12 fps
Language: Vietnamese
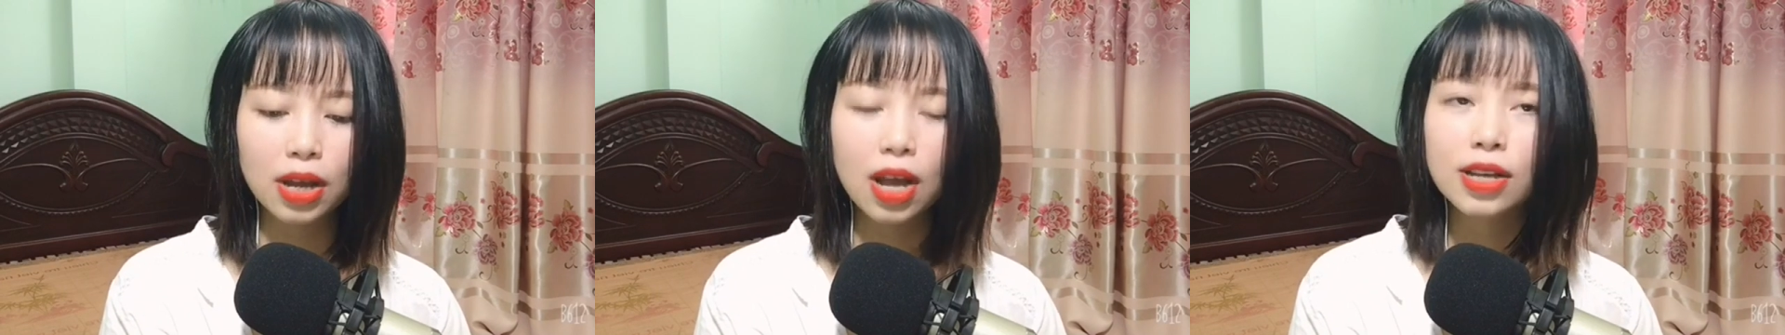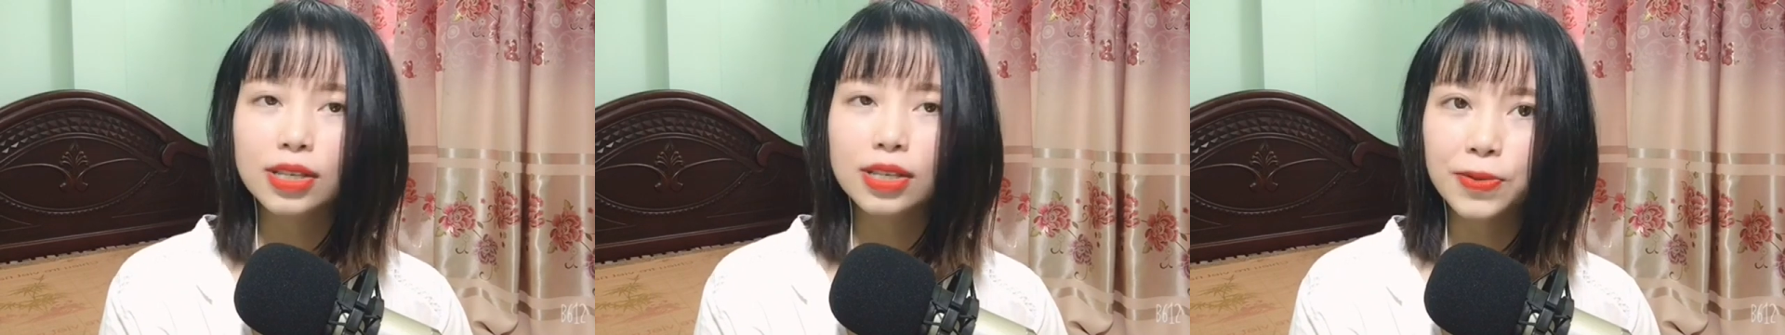
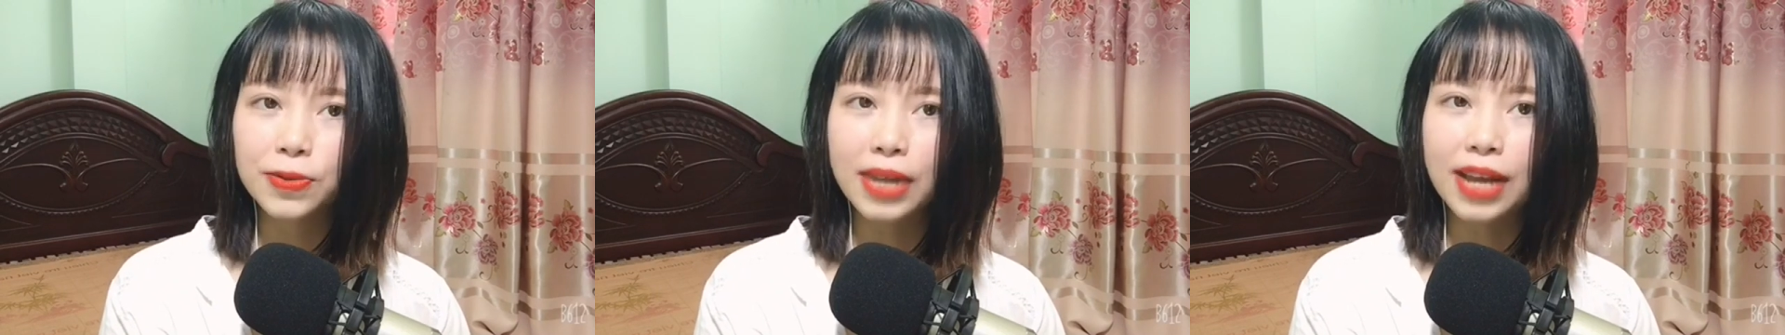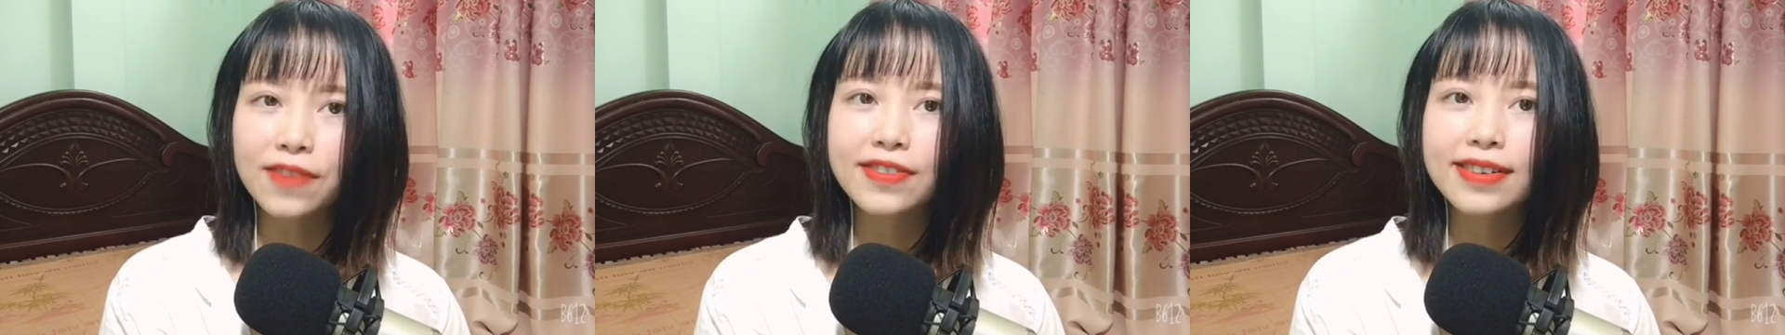trú tại
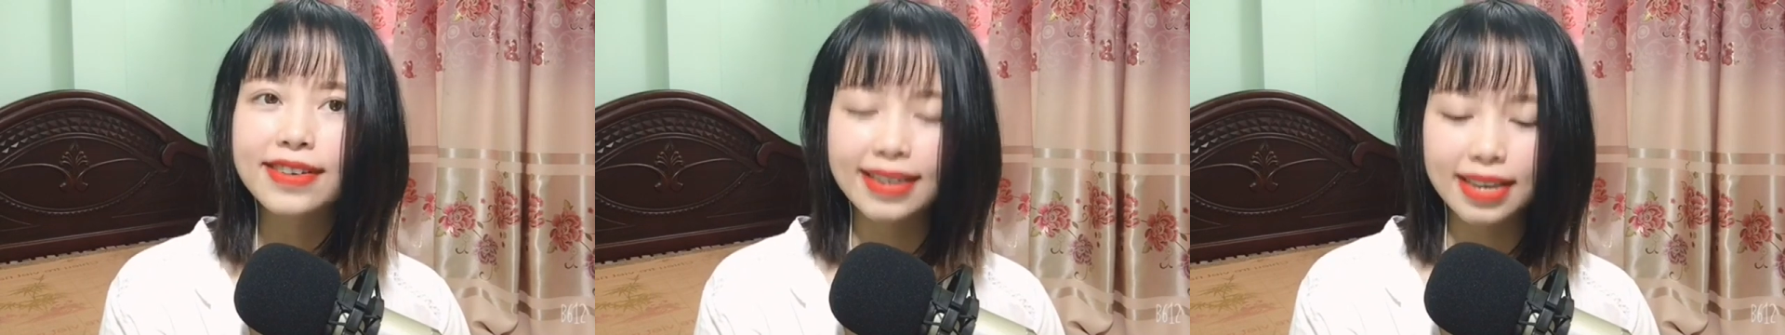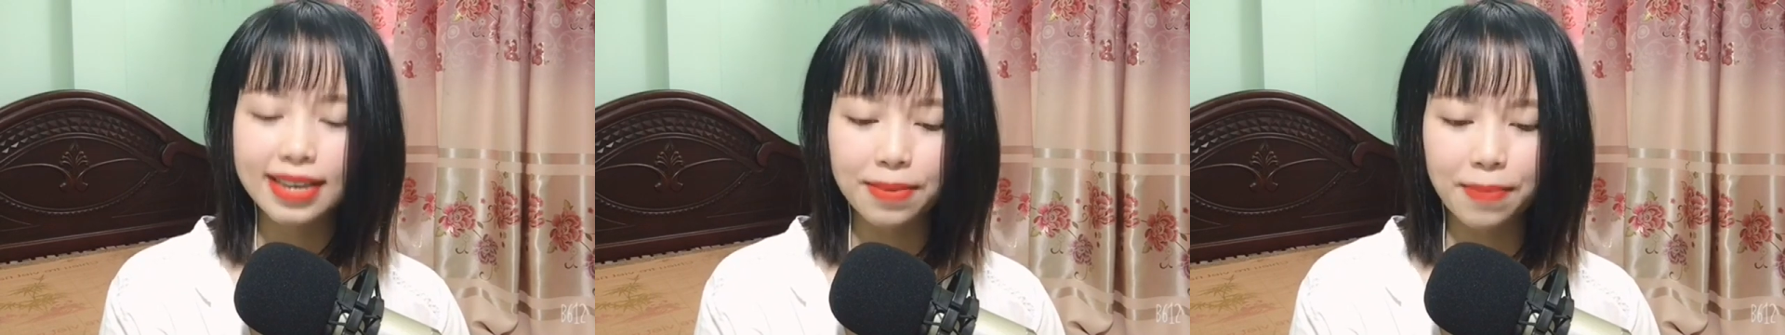phường Kỳ
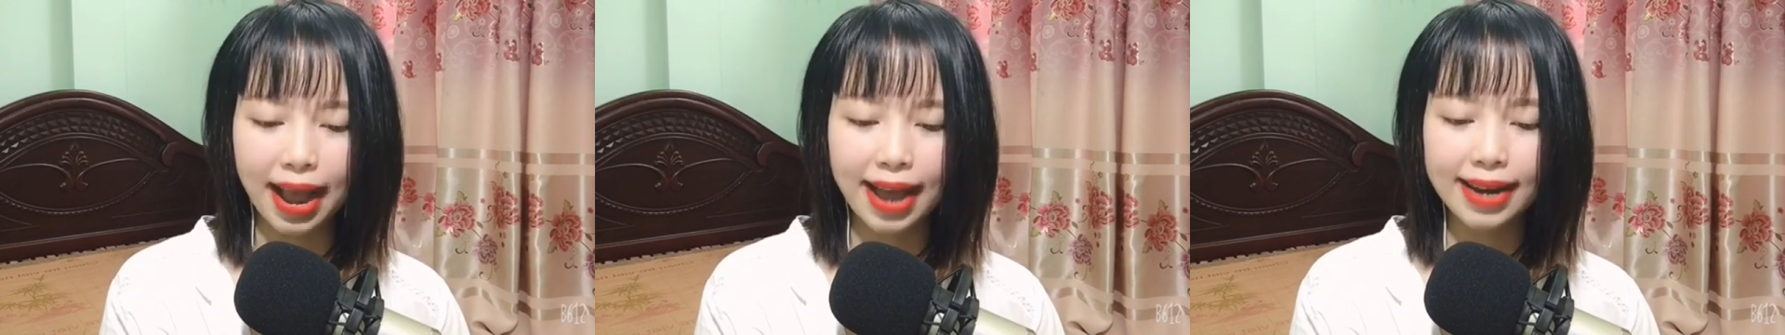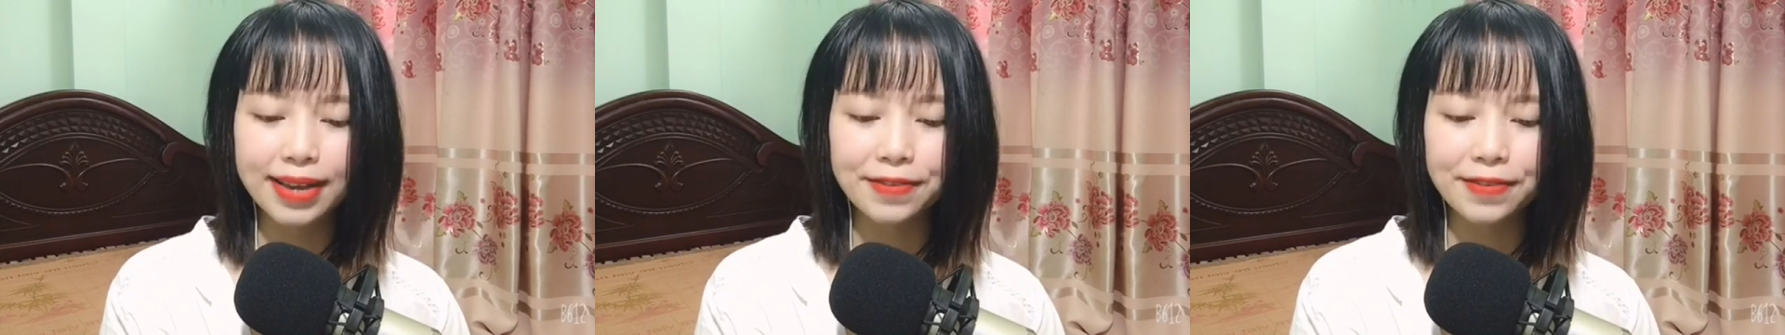Bá,
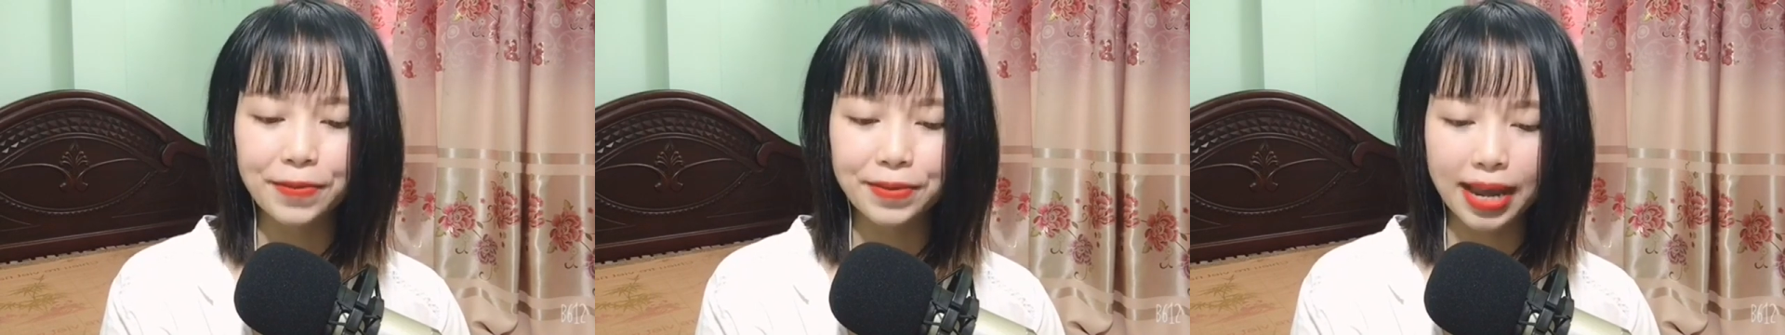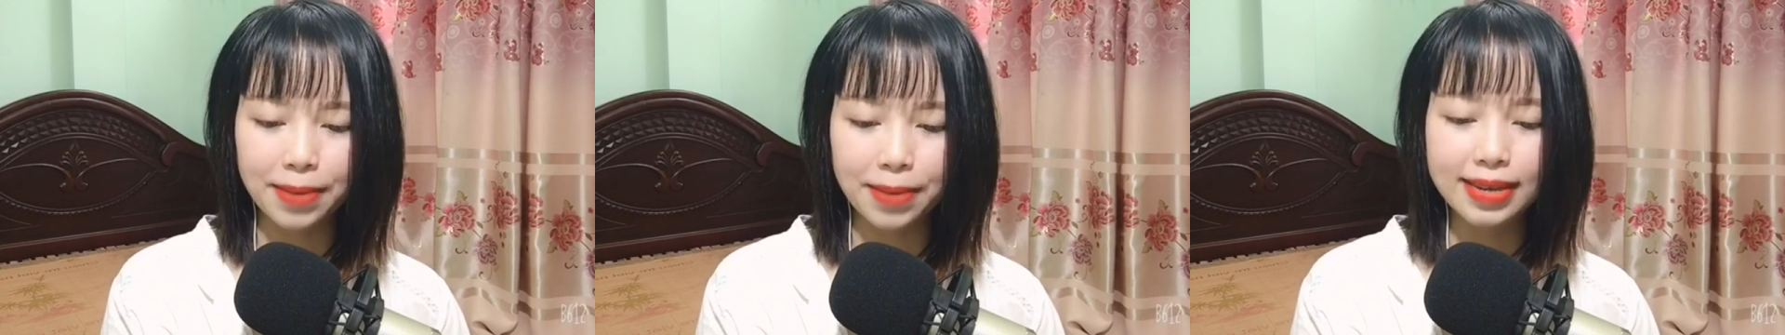thành phố Thái
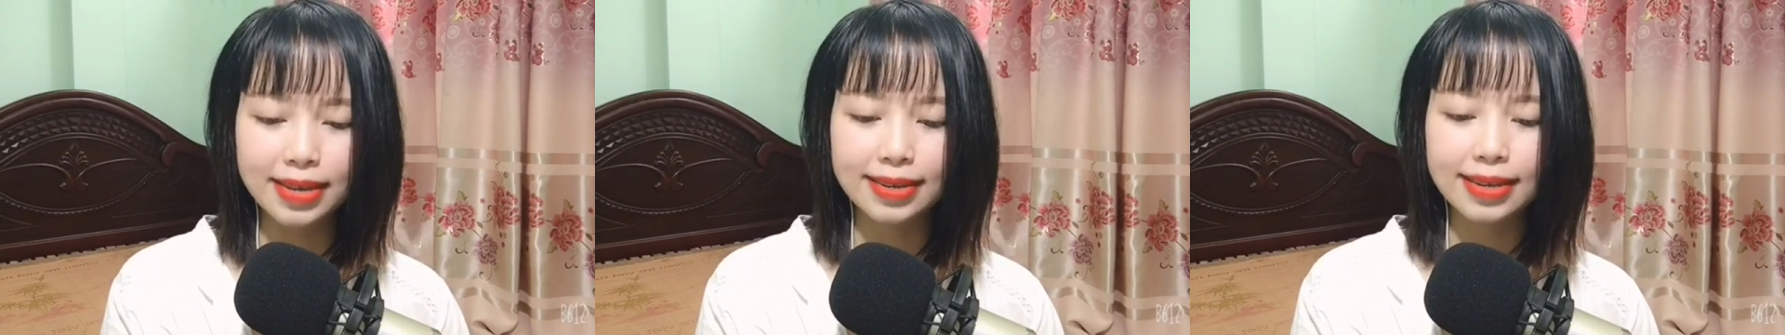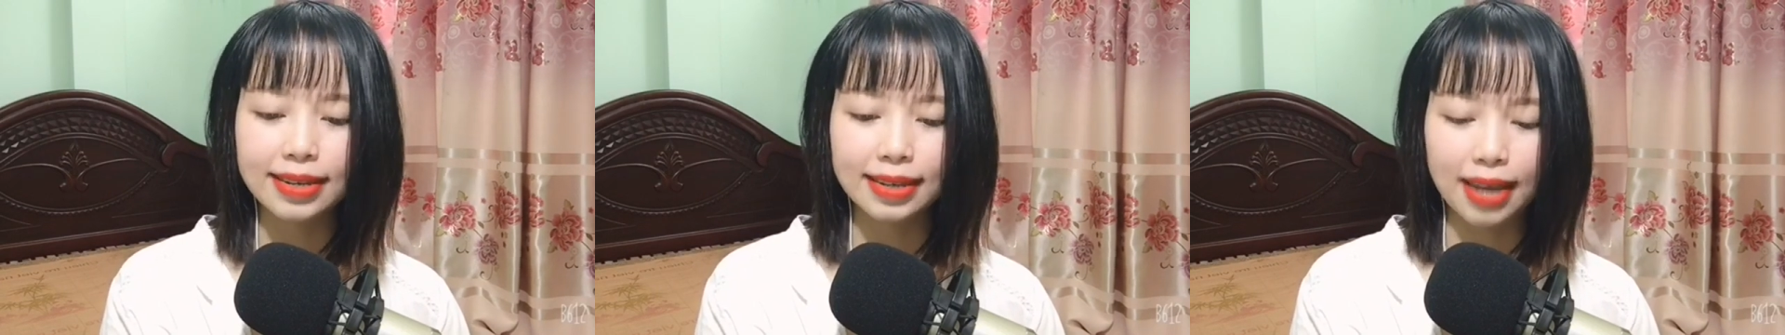Bình, tỉnh
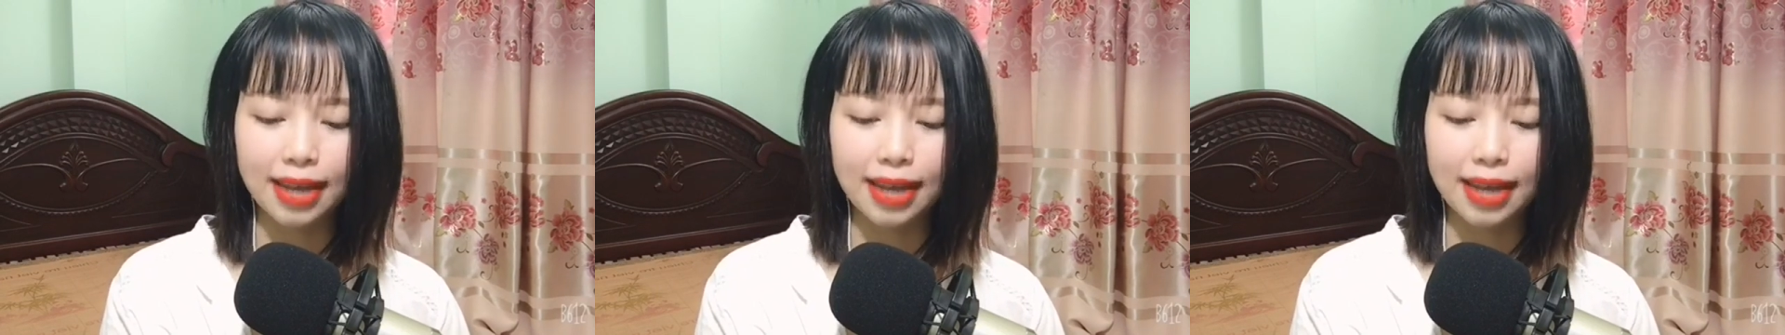Thái